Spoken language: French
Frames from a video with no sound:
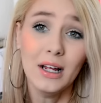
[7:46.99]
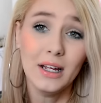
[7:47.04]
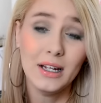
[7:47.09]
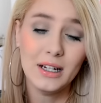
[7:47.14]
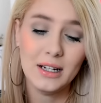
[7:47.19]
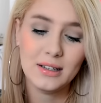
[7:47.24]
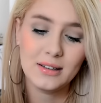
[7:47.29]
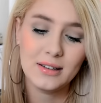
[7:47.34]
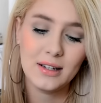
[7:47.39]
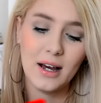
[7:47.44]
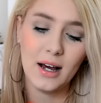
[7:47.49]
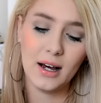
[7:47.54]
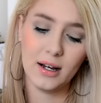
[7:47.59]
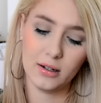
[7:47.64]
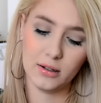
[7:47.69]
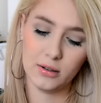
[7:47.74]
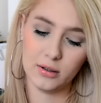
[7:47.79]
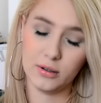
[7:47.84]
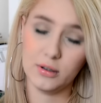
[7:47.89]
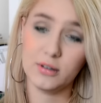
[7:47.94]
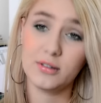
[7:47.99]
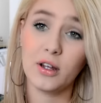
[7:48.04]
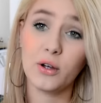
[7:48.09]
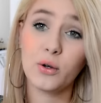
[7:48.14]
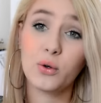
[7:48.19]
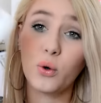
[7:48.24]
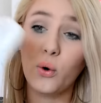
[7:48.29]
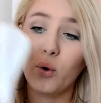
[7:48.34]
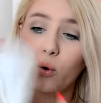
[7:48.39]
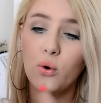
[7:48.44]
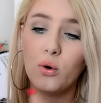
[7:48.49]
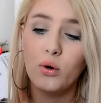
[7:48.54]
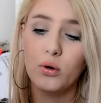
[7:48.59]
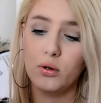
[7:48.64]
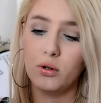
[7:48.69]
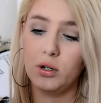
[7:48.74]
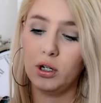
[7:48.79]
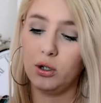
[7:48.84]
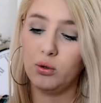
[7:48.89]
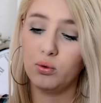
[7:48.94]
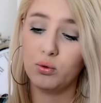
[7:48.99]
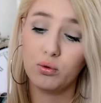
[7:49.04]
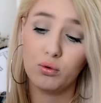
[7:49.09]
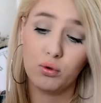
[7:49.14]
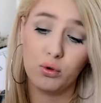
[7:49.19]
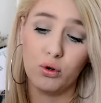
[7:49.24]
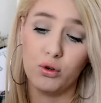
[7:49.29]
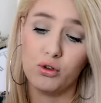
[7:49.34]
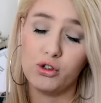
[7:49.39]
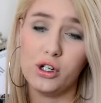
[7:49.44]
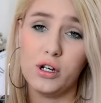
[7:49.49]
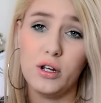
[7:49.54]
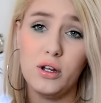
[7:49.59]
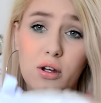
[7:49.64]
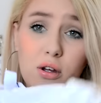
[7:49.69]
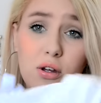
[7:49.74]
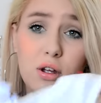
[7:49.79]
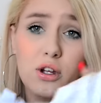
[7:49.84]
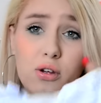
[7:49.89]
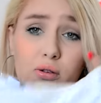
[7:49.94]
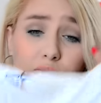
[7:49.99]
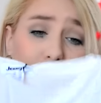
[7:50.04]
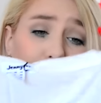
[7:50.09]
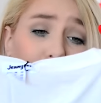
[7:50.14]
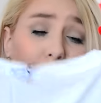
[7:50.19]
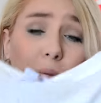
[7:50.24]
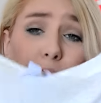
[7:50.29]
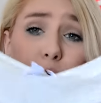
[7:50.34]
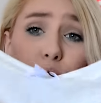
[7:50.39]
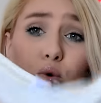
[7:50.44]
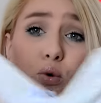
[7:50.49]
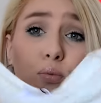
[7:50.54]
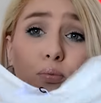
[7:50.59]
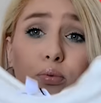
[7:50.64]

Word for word: il était à 5 euh, euros et donc je il m'a beaucoup